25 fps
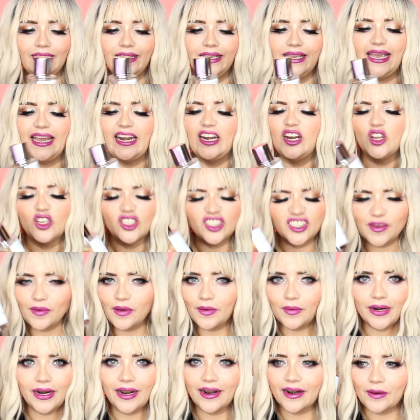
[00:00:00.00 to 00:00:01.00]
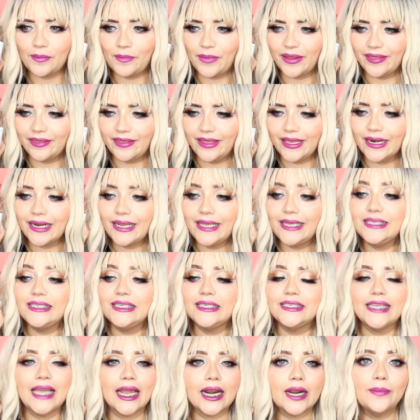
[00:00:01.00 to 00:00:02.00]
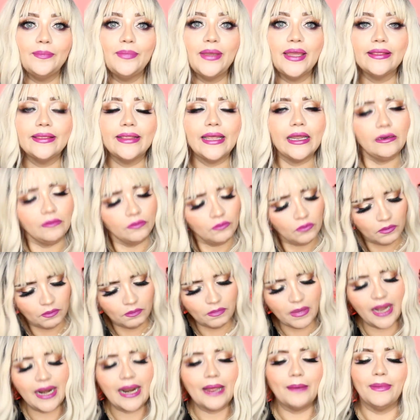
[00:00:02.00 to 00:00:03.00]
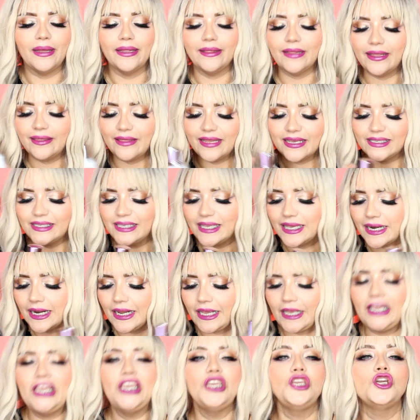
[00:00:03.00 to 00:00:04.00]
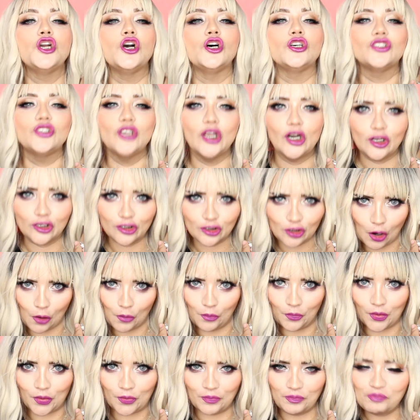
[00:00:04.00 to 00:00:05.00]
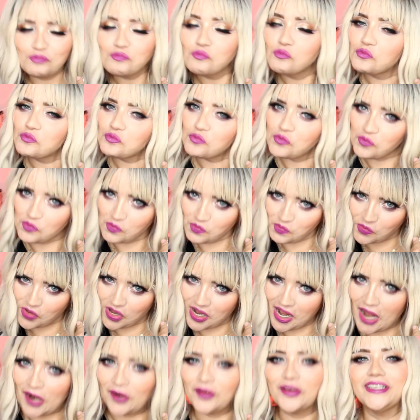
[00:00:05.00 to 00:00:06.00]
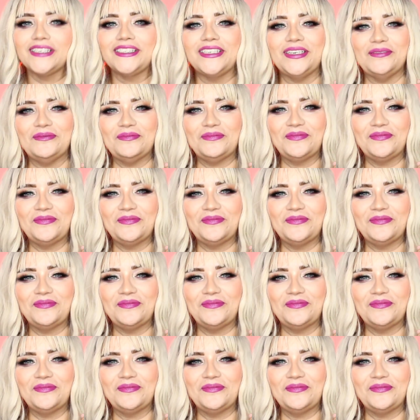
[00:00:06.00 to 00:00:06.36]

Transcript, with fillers: que no se me van a arrepentir. Y si se arrepienten, me la mandan decir y yo se los compro. Claro que sí.